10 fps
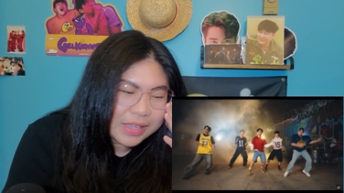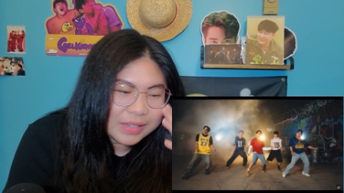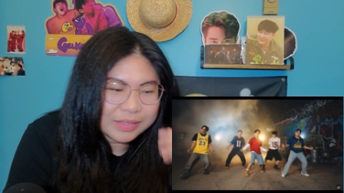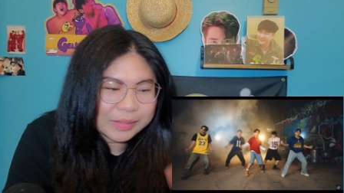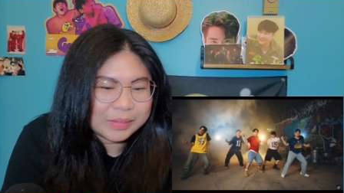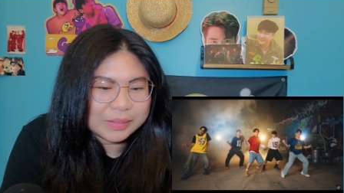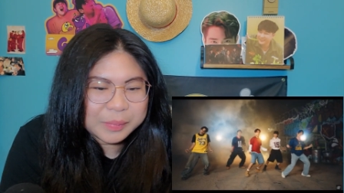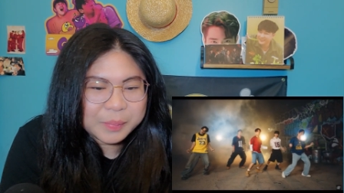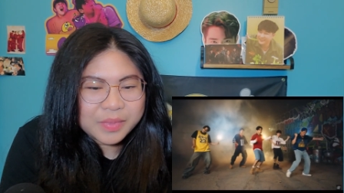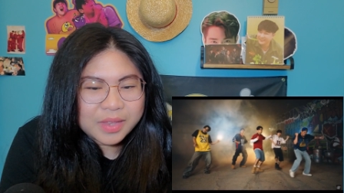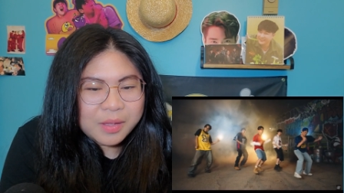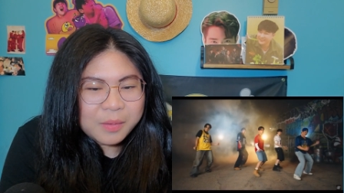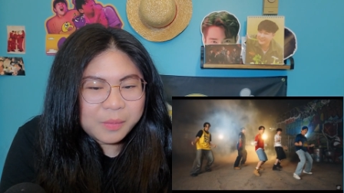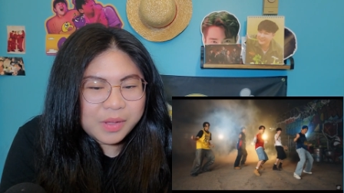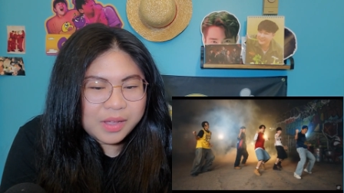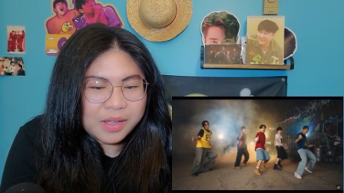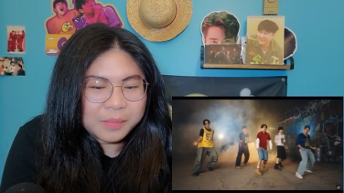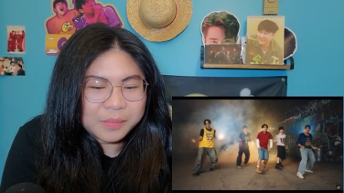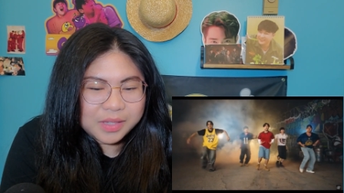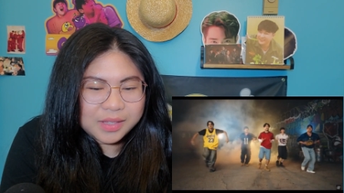Ano? Want
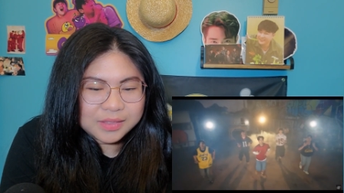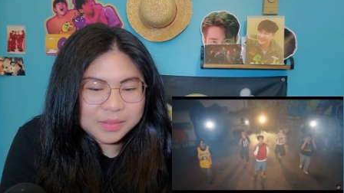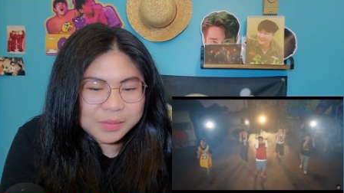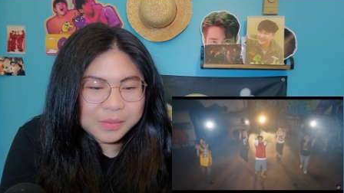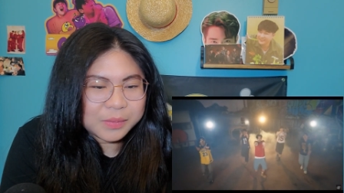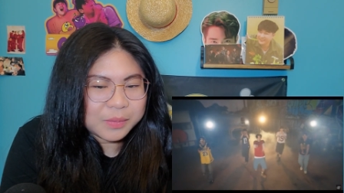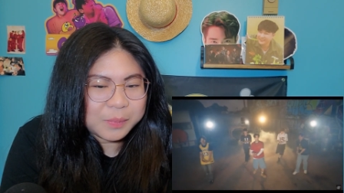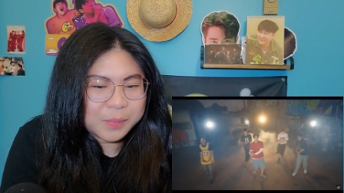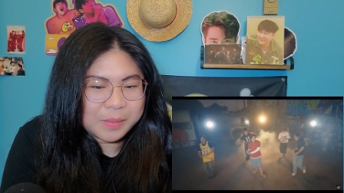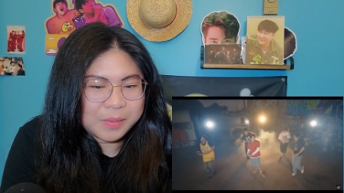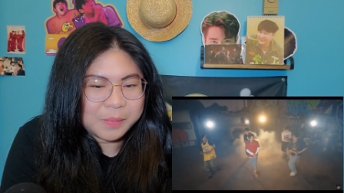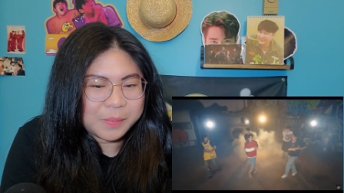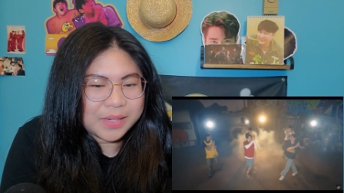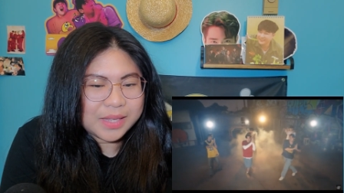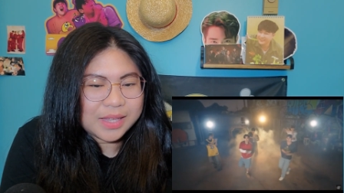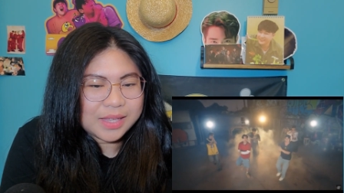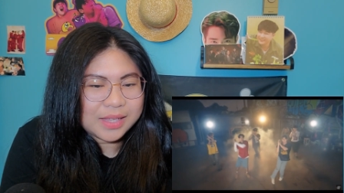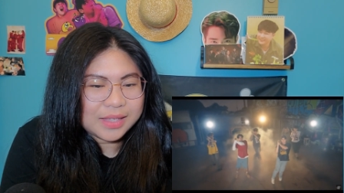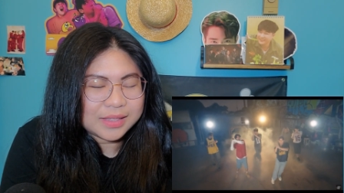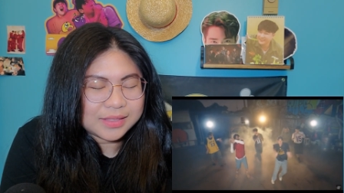me baby
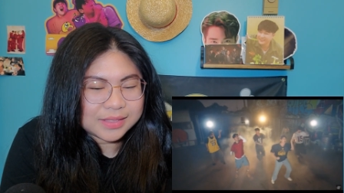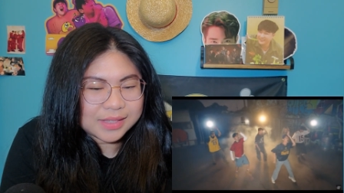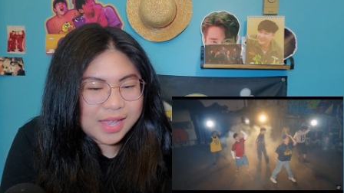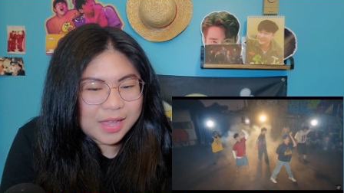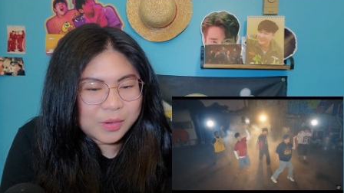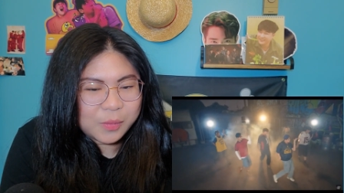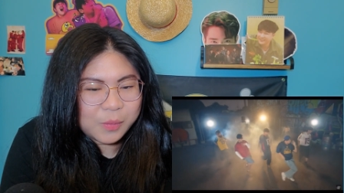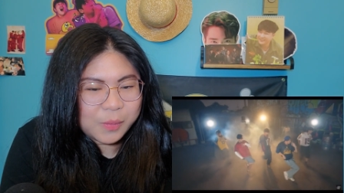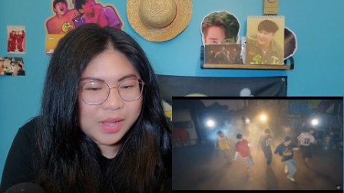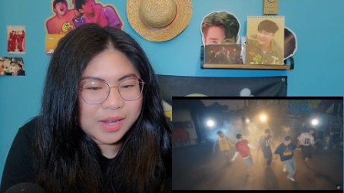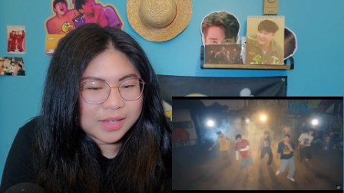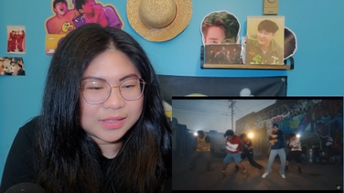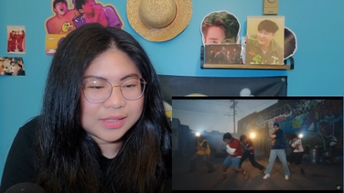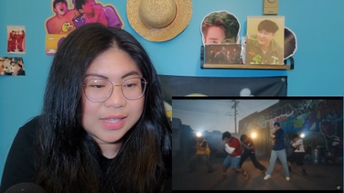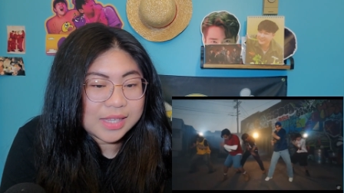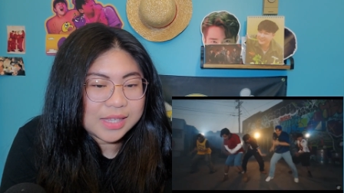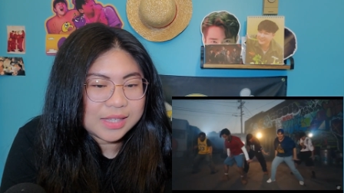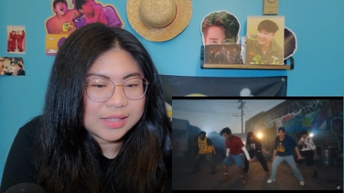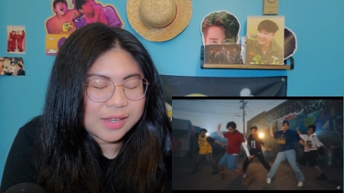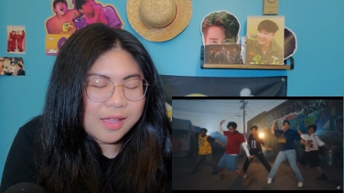please. Ano parang need?
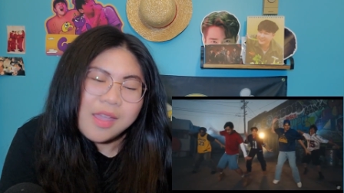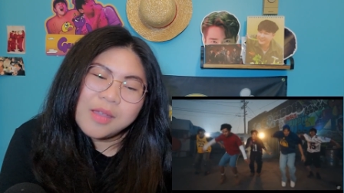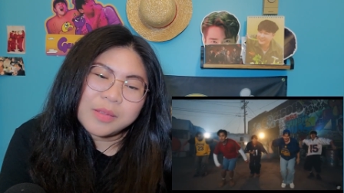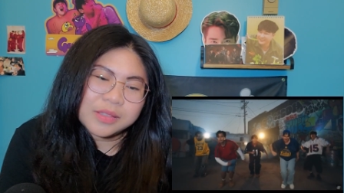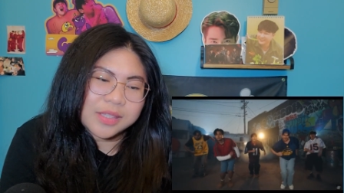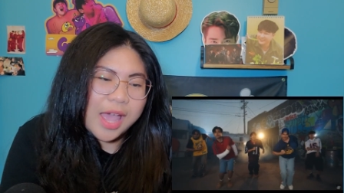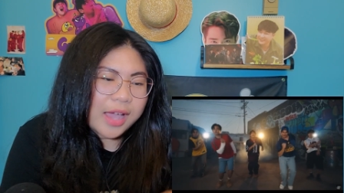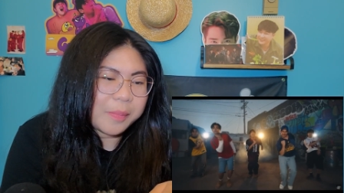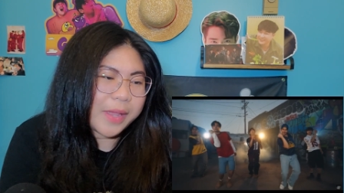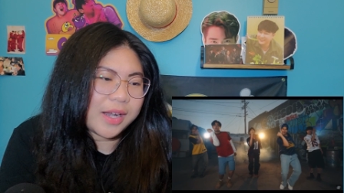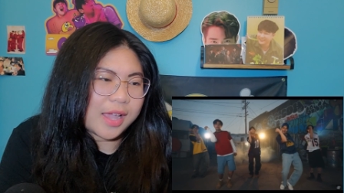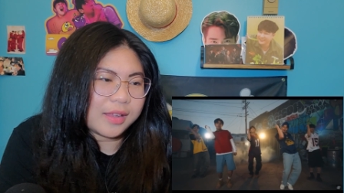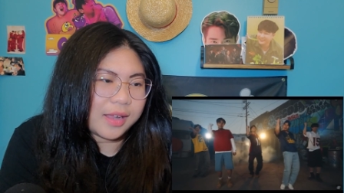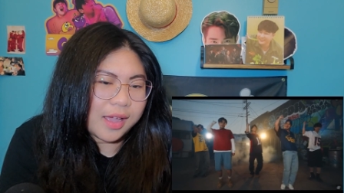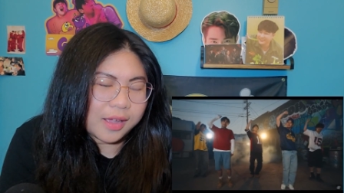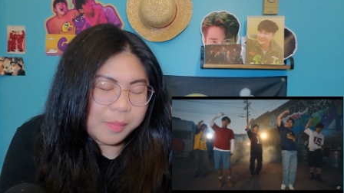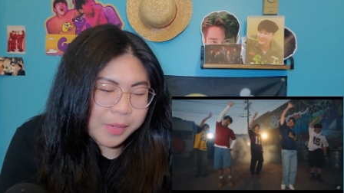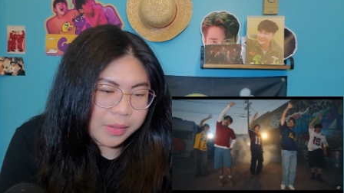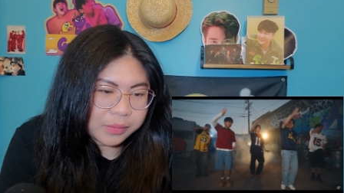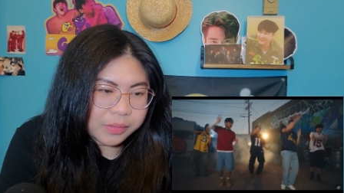Si Aki parang lagi nakakapa,
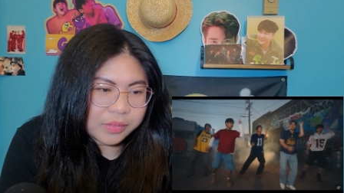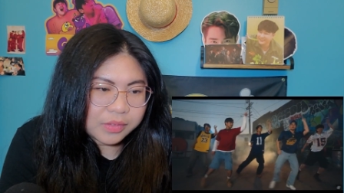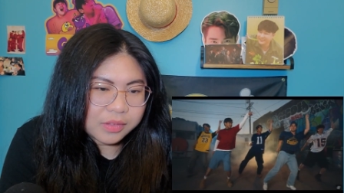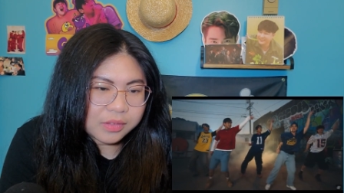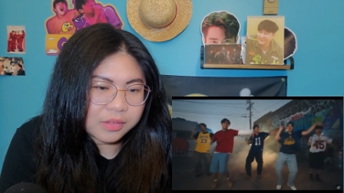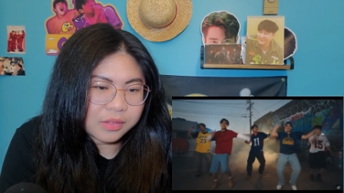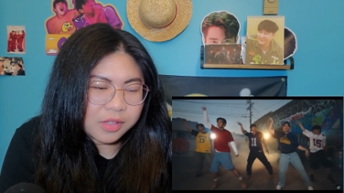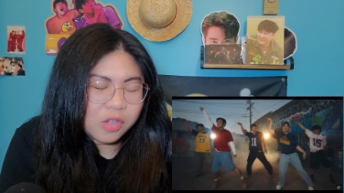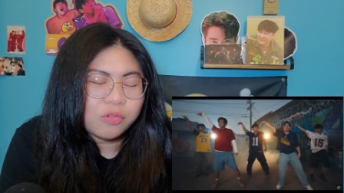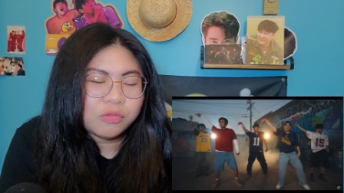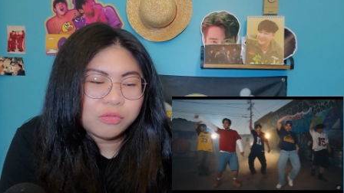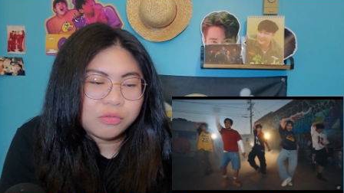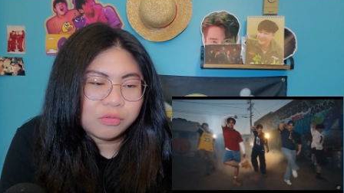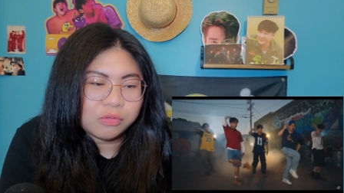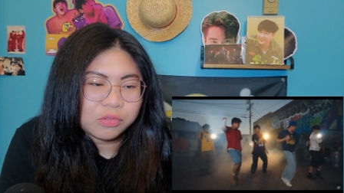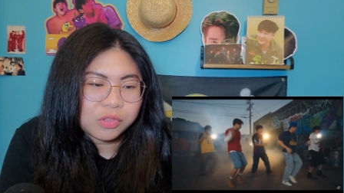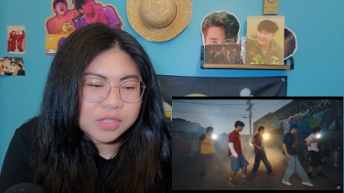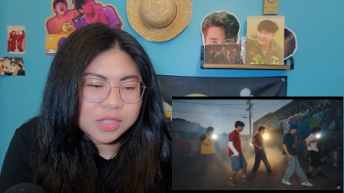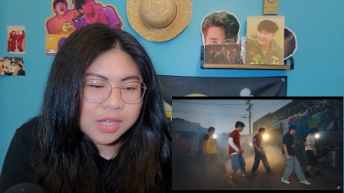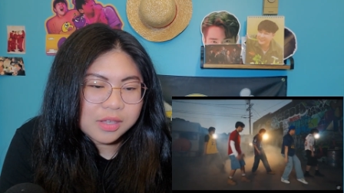no? Yung dun
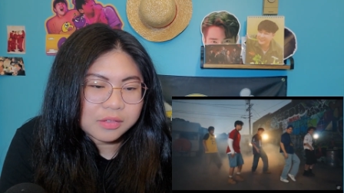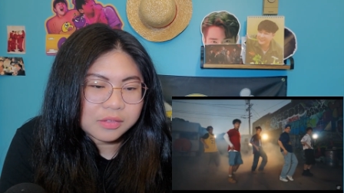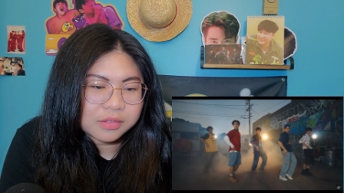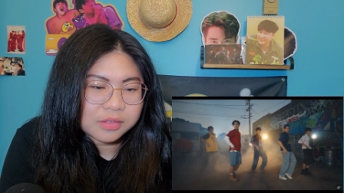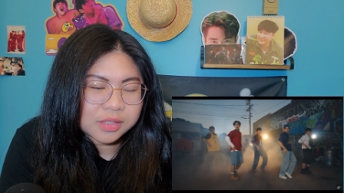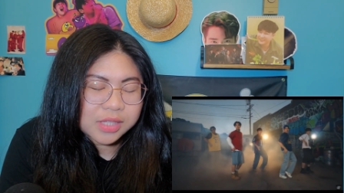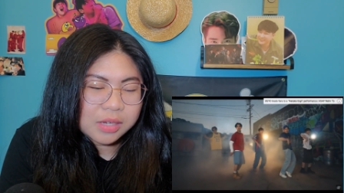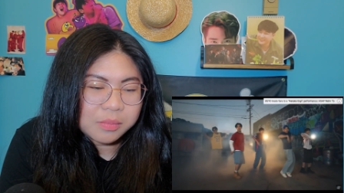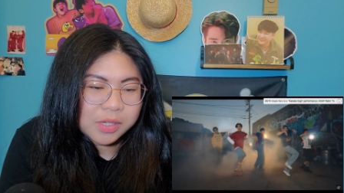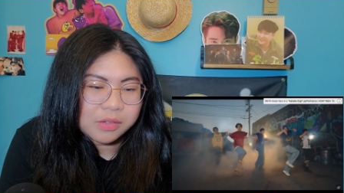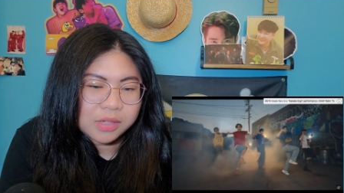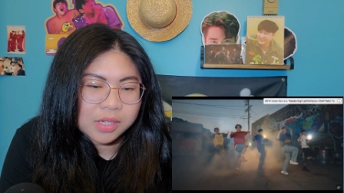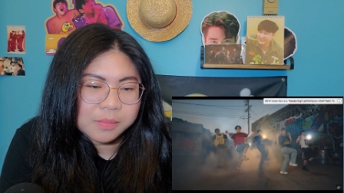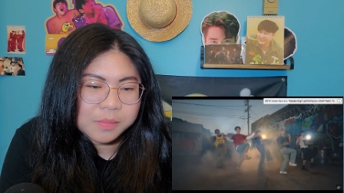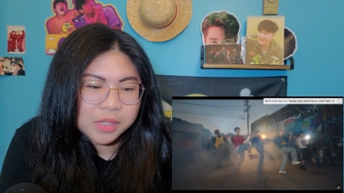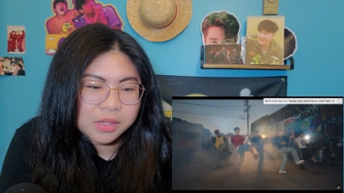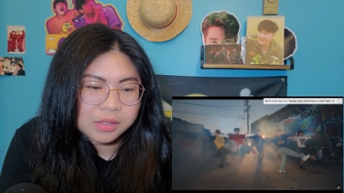sa... Saan na yung sarap nila?